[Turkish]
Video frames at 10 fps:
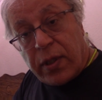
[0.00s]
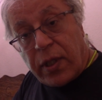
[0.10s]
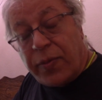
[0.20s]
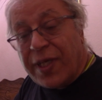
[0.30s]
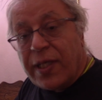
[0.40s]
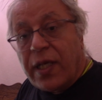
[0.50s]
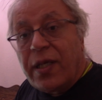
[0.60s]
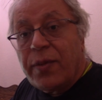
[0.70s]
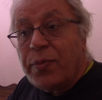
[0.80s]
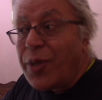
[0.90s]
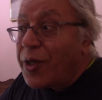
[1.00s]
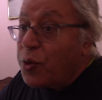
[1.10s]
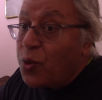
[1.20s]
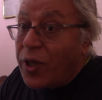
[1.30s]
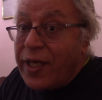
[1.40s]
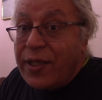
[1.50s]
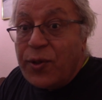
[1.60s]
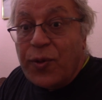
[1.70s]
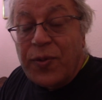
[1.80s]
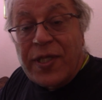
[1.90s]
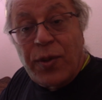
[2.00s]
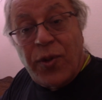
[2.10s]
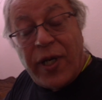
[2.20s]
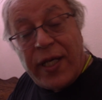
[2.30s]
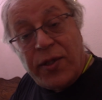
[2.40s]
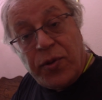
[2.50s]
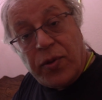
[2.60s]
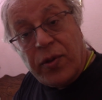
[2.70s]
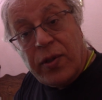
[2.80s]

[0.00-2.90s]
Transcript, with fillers: Ama gel bana dua et diyor, bize dua et diyor.